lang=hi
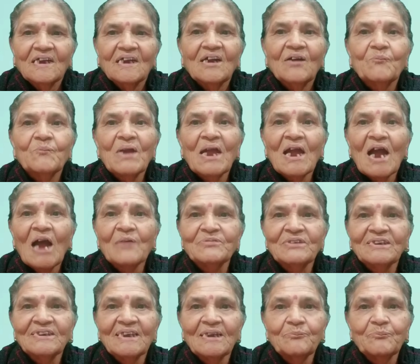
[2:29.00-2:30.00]
मैं
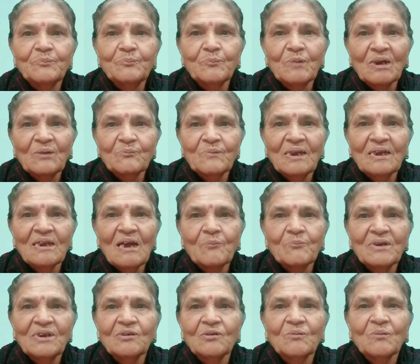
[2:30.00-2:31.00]
अभी ये मेरा
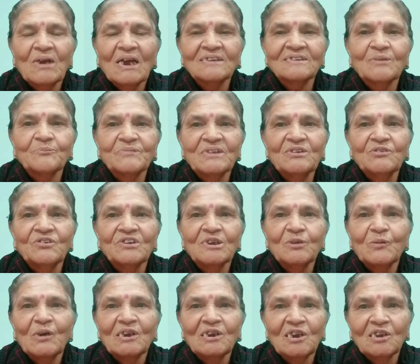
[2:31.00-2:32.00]
वीडियो ख़त्म नहीं होने
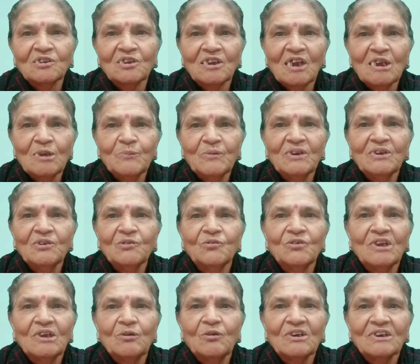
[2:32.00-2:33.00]
वाली है कई वीडियो
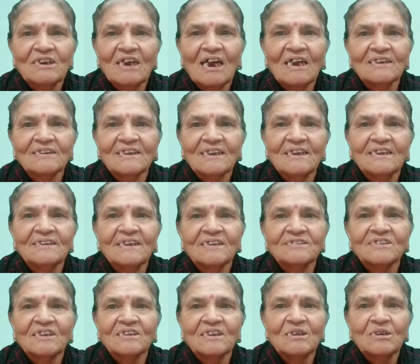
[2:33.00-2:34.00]
हैं और डालते हैं
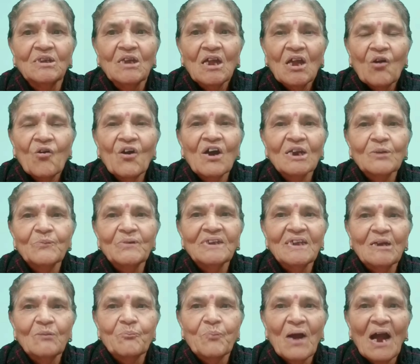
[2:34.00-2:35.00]
जैसा कि और भी
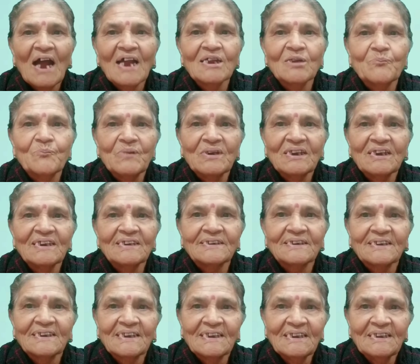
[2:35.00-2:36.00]
है फाइव मिनट
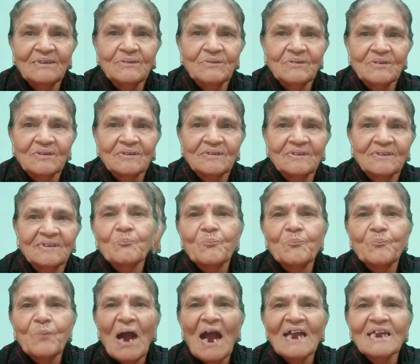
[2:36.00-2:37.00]
की
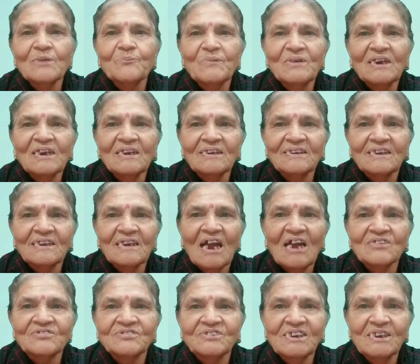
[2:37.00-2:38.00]
फाइव मिनट
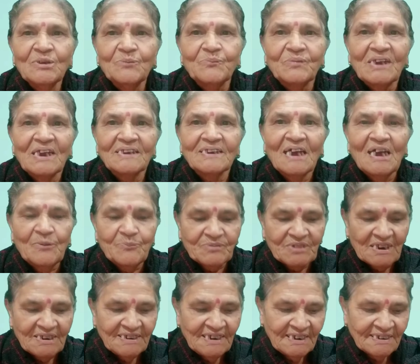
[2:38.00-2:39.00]
क्रास टीम के नाम
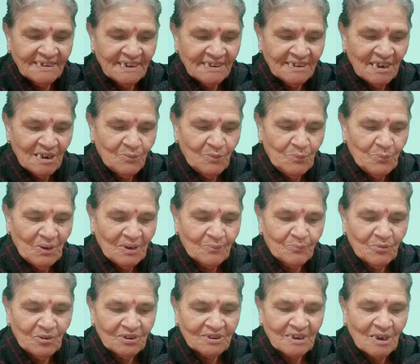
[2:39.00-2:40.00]
से ये चैनल भी
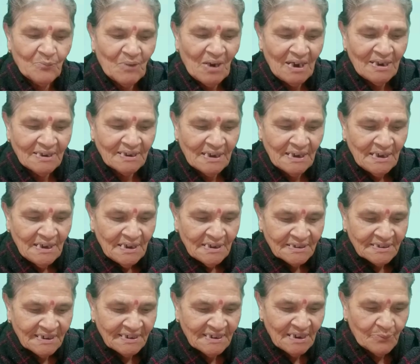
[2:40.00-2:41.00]
बहुत कमाल की
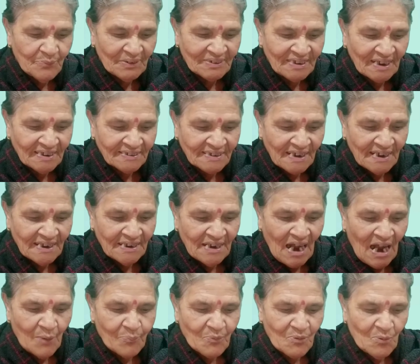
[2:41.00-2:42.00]
चीज़ें बताता है
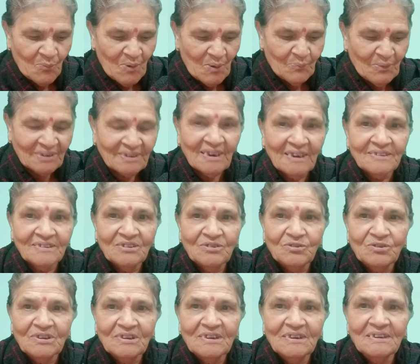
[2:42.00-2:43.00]
आपको मैं बताती
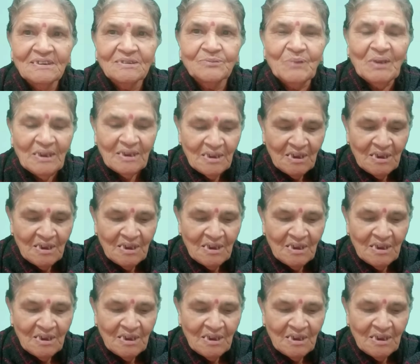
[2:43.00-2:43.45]
हूँ कि इसमें